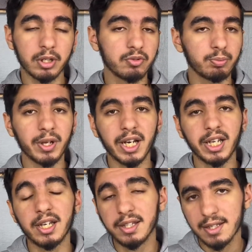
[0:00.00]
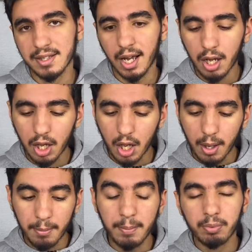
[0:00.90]
Je vous parle de la qualité de Zara.
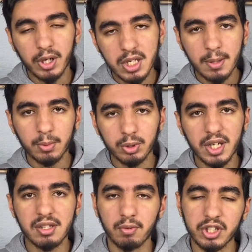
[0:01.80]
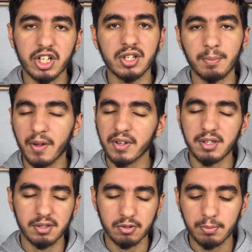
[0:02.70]
Mais pour les hommes en tout cas si vous recherchez un parfum qui
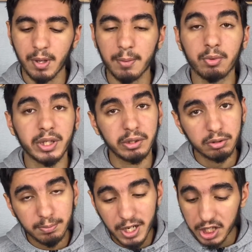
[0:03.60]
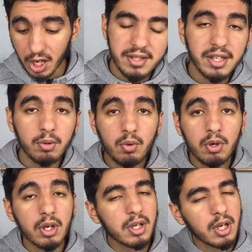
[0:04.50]
sent super bon et qui coûte pas cher.
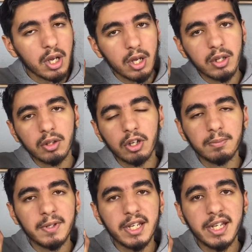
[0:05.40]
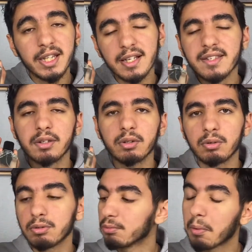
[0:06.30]
Séoul 30 ml 5
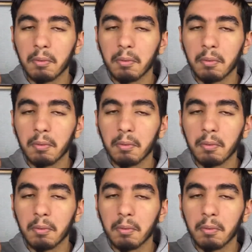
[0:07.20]
euros.